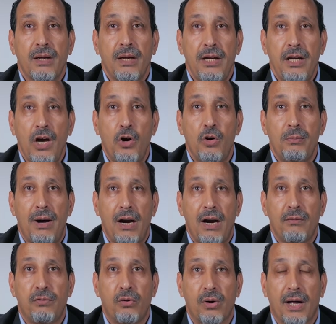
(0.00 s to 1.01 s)
يوم
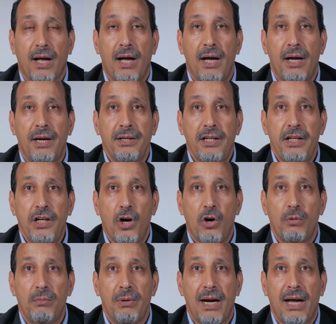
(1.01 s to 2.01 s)
الفرقان
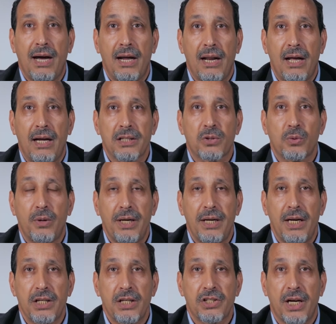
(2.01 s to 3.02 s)
يوم الخلاص
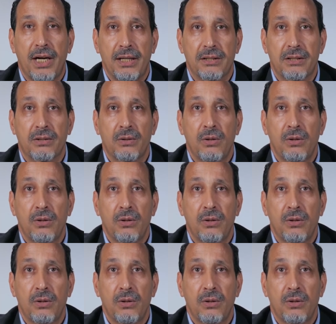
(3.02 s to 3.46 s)
والنجاة